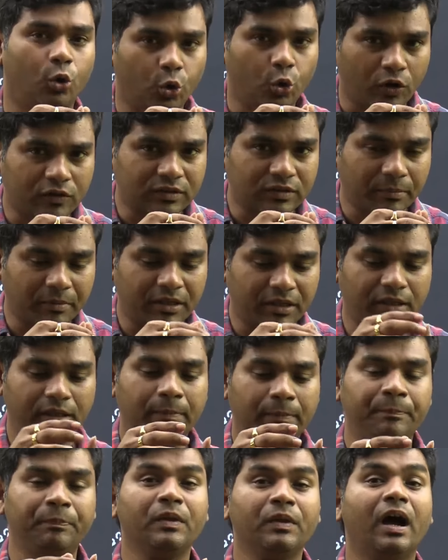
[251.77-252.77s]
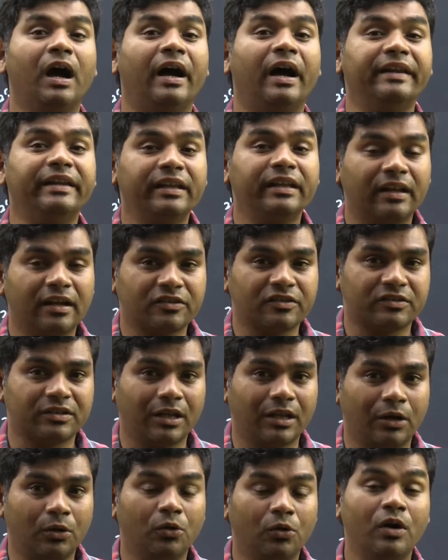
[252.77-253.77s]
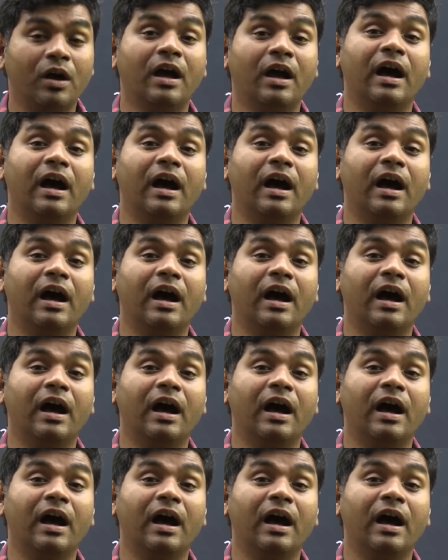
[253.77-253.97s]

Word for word: లోక్సభకి అన్ని రాష్ట్రాల్లో